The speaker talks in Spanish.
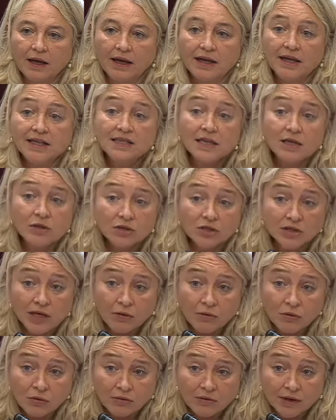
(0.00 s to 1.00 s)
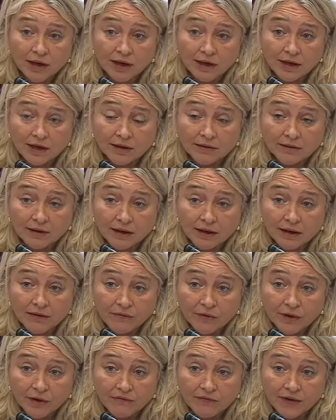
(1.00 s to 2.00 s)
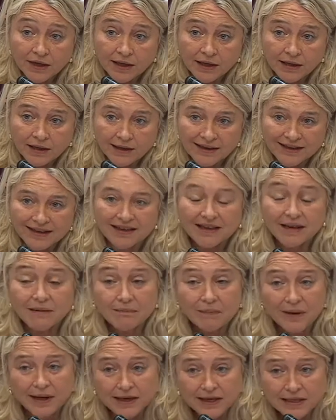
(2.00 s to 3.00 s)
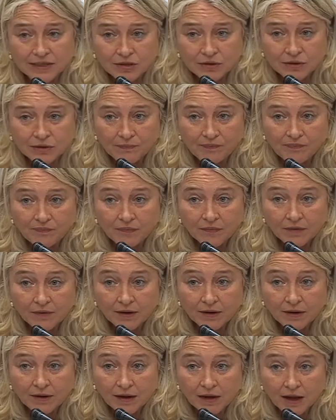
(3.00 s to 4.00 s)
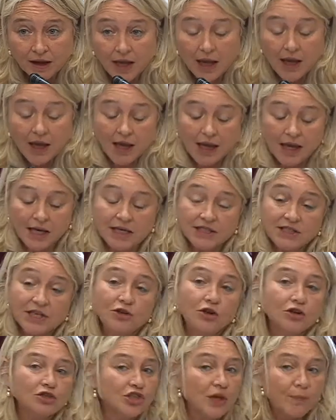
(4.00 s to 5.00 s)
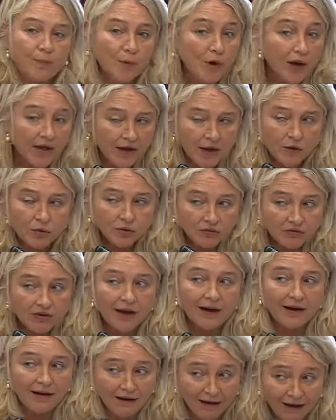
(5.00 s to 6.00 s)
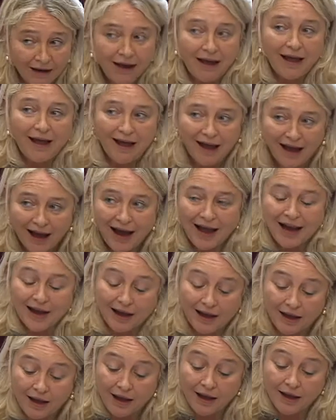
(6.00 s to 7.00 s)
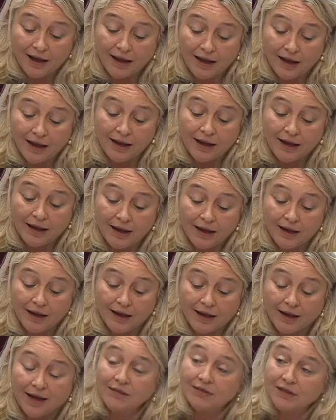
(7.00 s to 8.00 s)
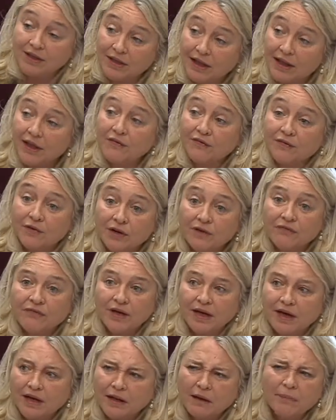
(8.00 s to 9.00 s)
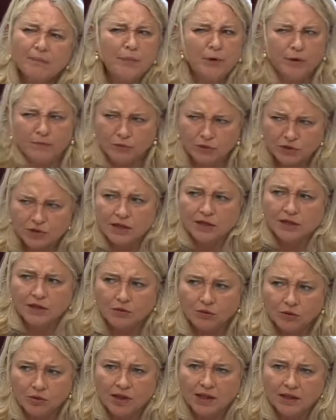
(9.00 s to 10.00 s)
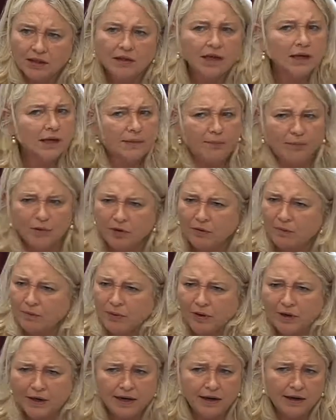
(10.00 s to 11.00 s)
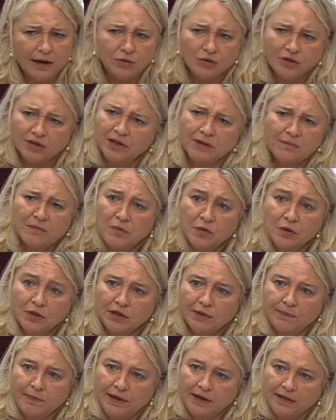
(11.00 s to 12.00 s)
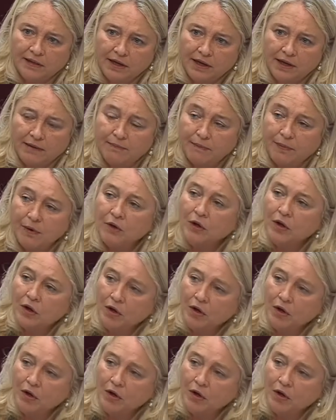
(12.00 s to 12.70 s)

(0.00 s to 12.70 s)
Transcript: ¿Y si no se ajusta a las cantidades bonificadas? ¿Quién paga eso? ¿Y si no se puede ajustar a las eh, cantidades bonificadas por muchas circunstancias? Y le puedo poner a ustedes múltiples de ejemplos